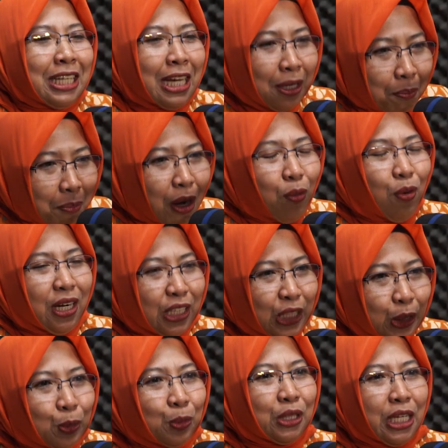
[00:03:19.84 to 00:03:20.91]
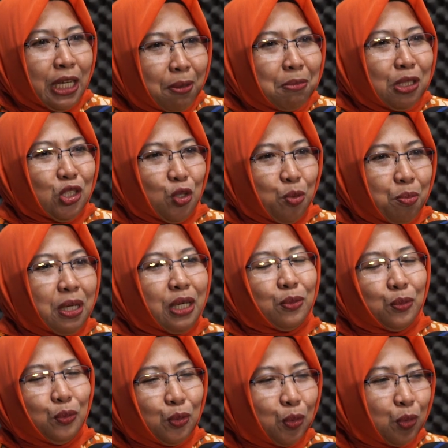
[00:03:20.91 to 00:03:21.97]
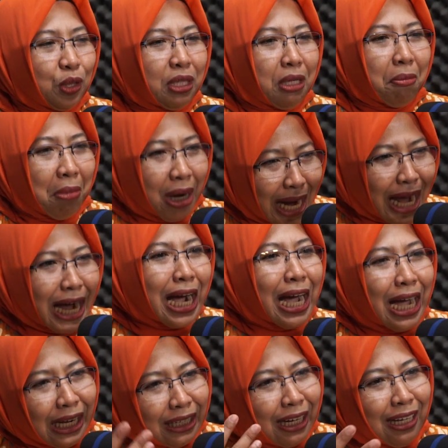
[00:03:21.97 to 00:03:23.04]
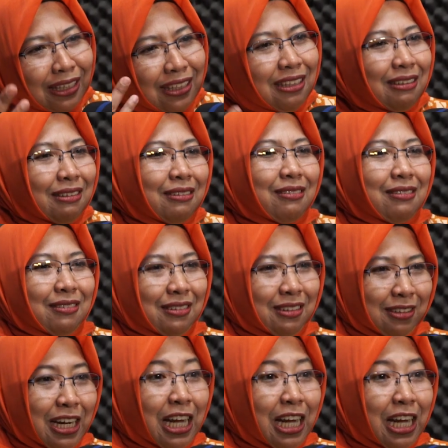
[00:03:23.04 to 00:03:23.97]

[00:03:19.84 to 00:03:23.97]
dari bawah itu saya mencoba untuk merangkak naik ke eh,